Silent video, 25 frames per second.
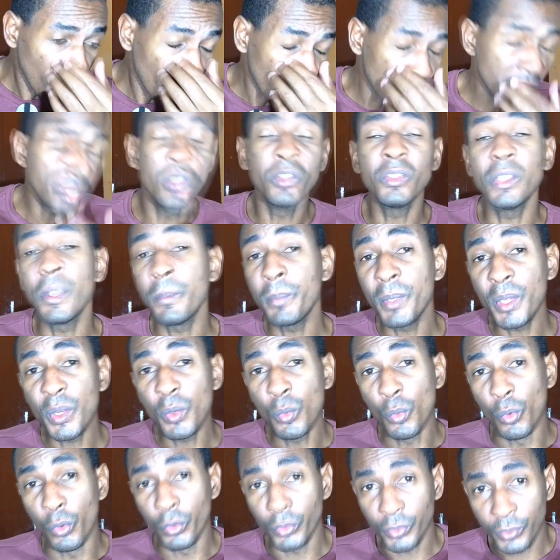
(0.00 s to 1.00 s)
Isso é
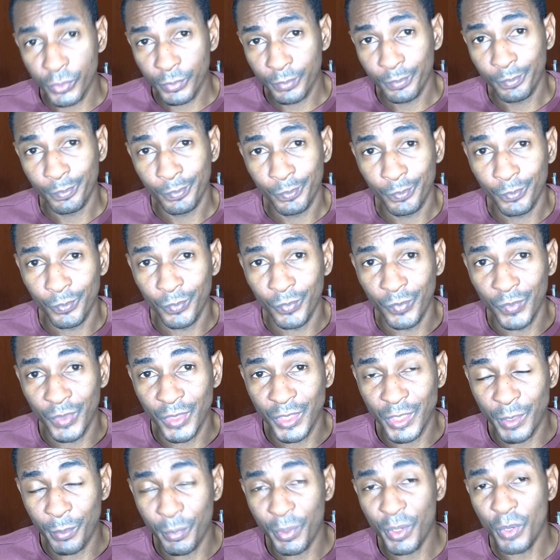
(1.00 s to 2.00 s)
perigoso.
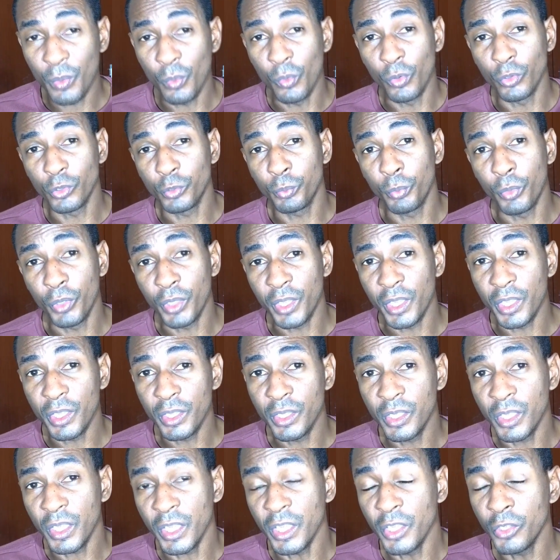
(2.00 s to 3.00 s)
Isso é perigoso, porque
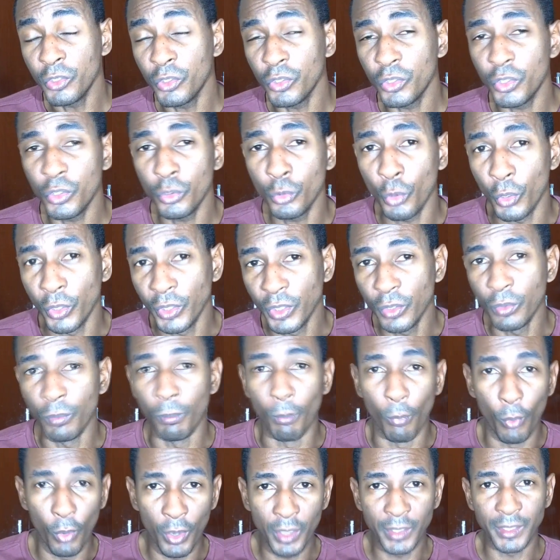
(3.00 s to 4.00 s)
isso se tornando
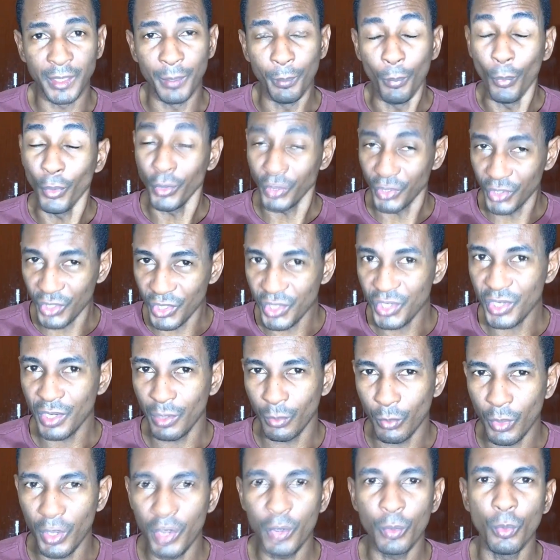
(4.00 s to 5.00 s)
moda, modinha
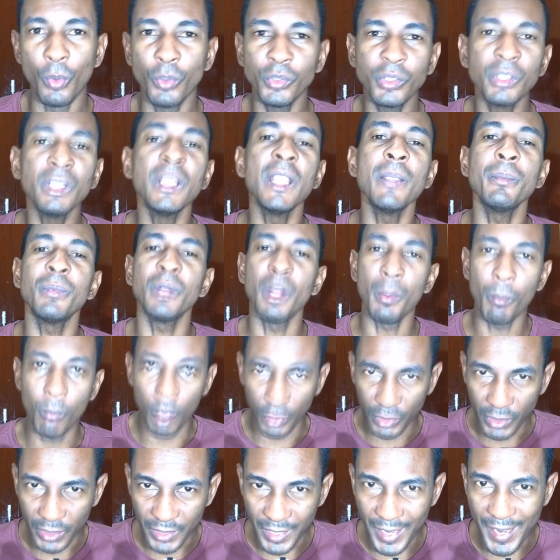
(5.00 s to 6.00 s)
agora, igual. Lembra da
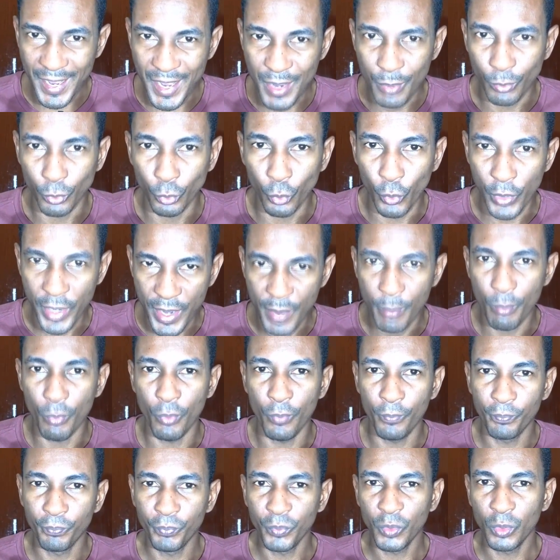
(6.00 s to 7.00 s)
moda da emo, do
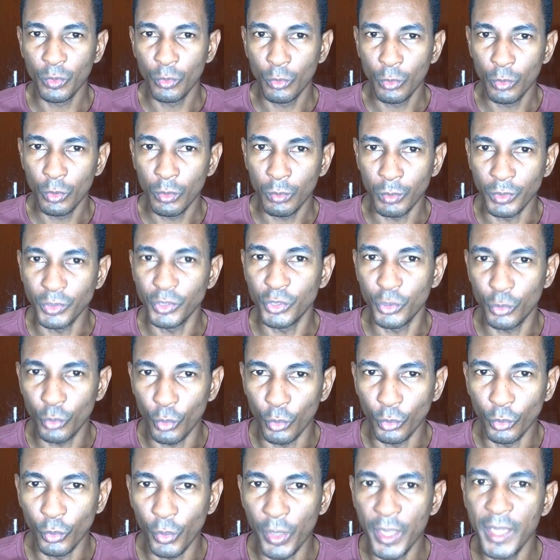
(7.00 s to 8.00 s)
emo? Quando se
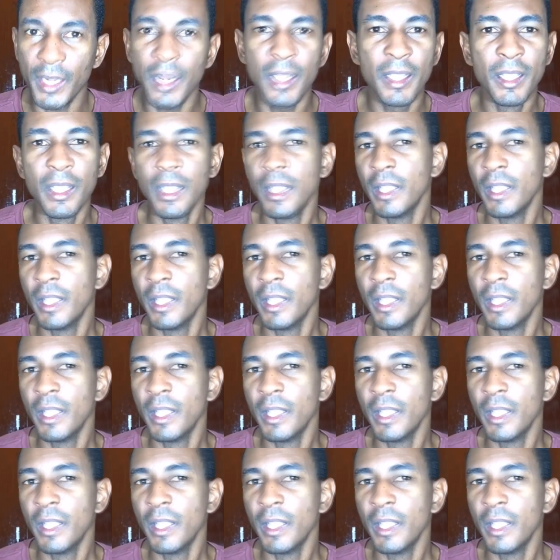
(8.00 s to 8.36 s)
tornou, era